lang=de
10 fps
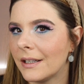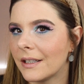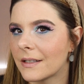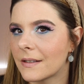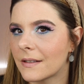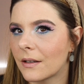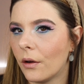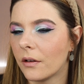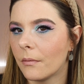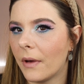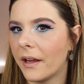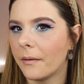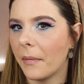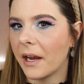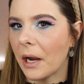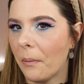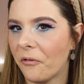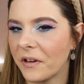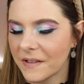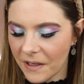Das könnte mein Make-up
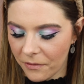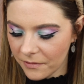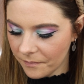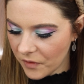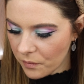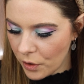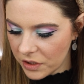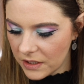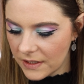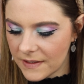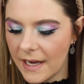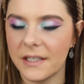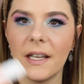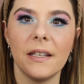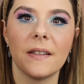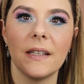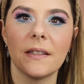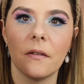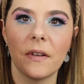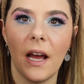versauen. Das möchte ich jetzt eigentlich nicht. Ihr seht
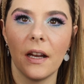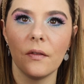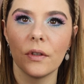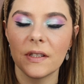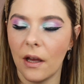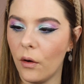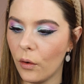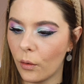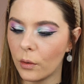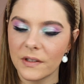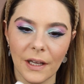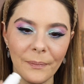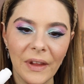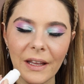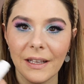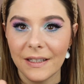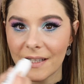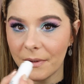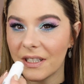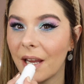es, auf der Hand wird es auch rosa.
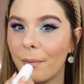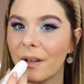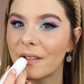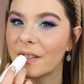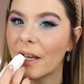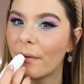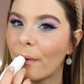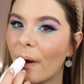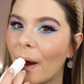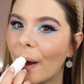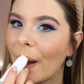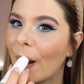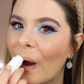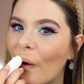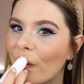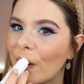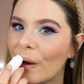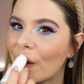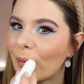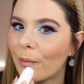Deshalb, ich gebe mir das jetzt einfach mal auf die
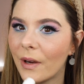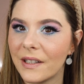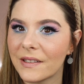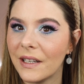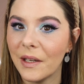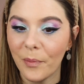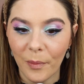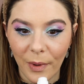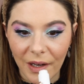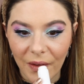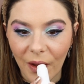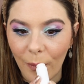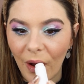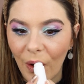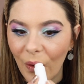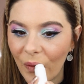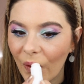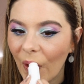Lippen als Lippenbalsam auf.